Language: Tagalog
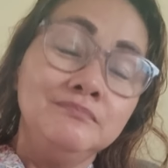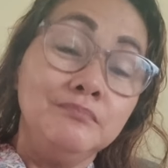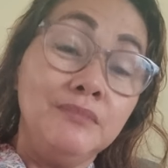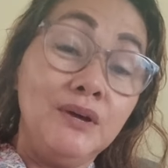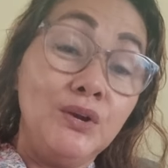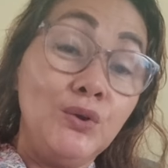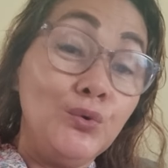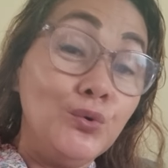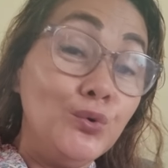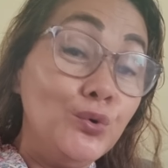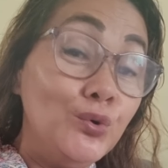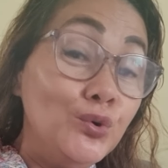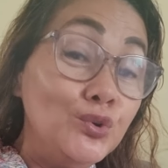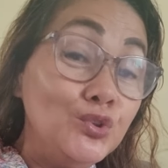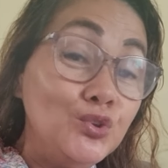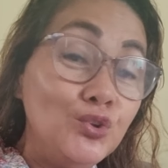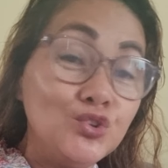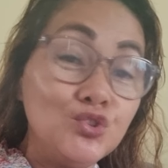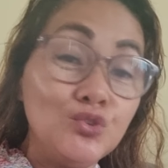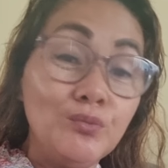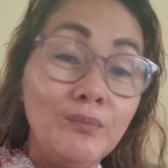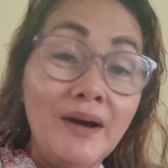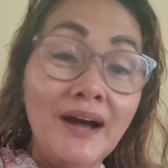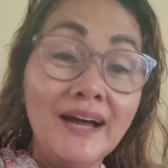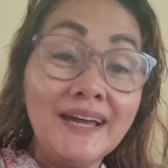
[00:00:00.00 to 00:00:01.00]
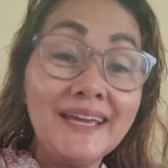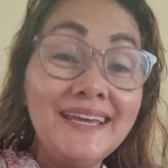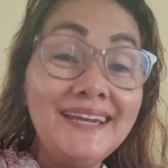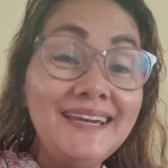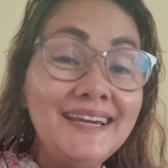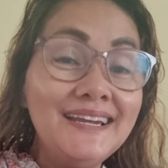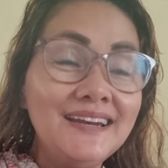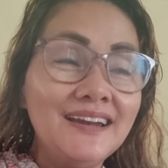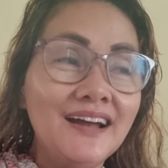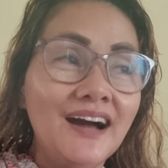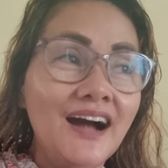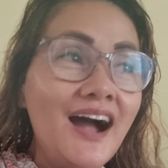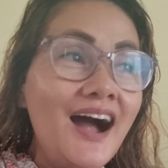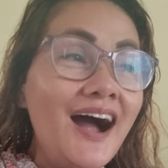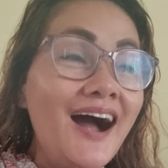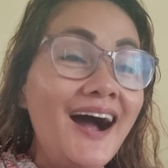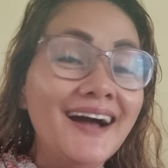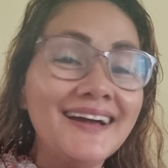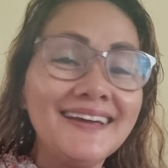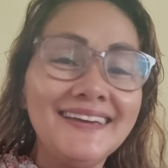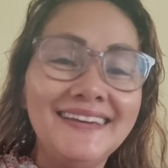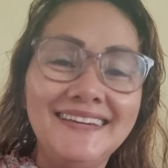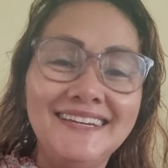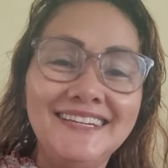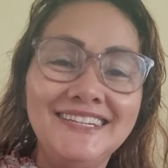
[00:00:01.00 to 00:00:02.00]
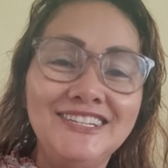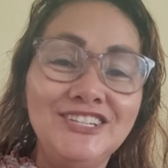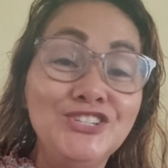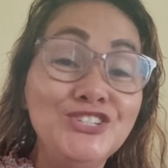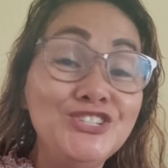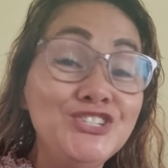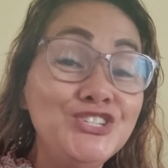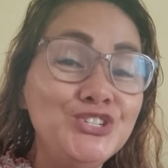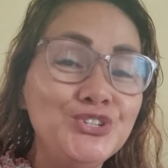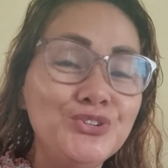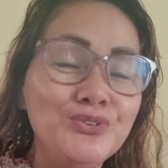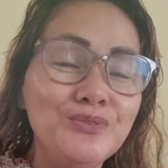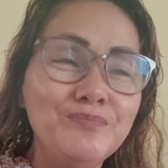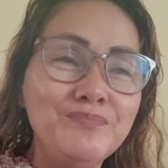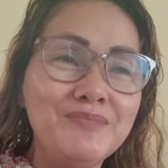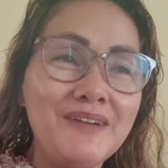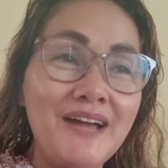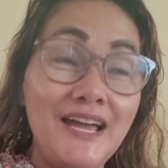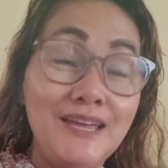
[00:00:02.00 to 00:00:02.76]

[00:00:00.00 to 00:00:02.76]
manood o tumangkilik ng aking YouTube